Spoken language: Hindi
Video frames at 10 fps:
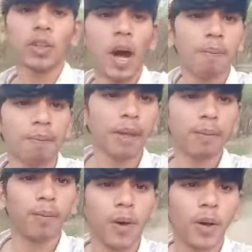जो आप मेरा
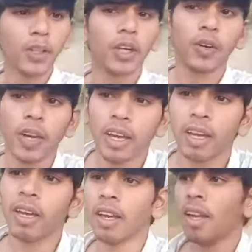ब्लॉग देखोगे
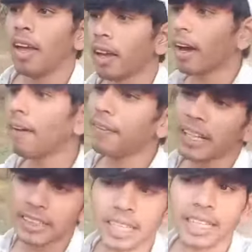काफ़ी
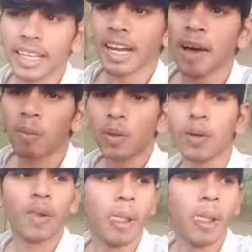अच्छा लगेगा आपको